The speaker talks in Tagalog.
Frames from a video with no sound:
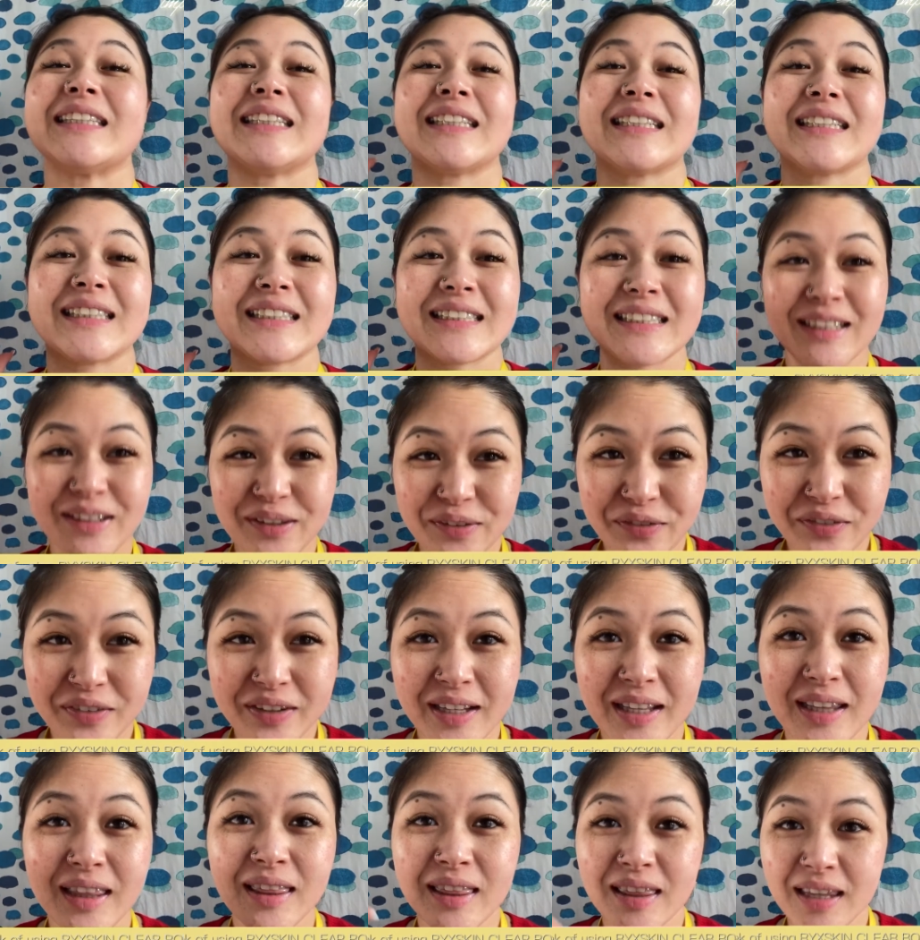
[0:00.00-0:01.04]
the
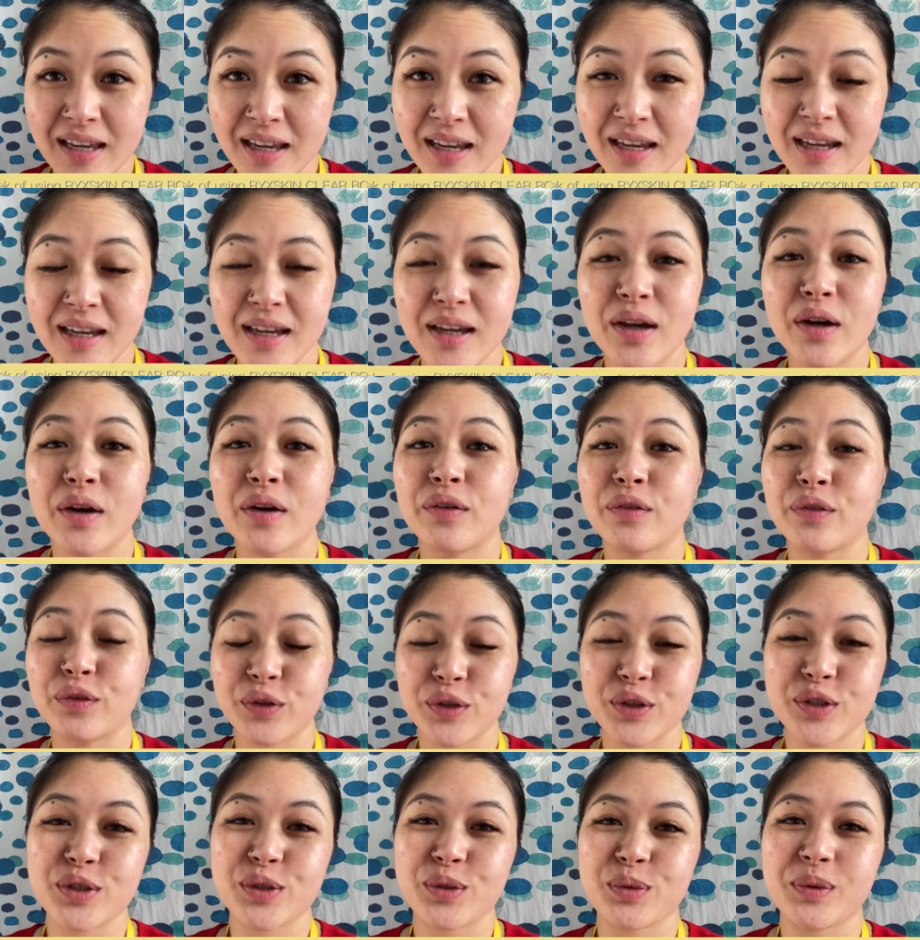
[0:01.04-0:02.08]
7th day,
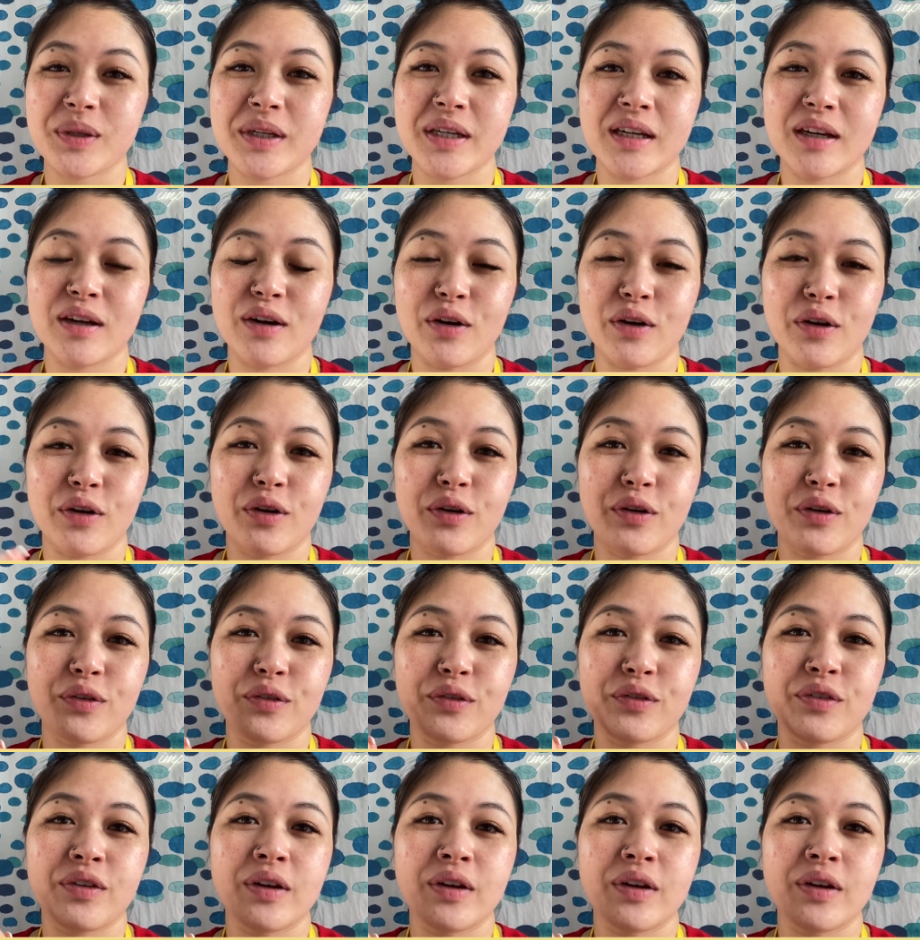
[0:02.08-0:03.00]
first week of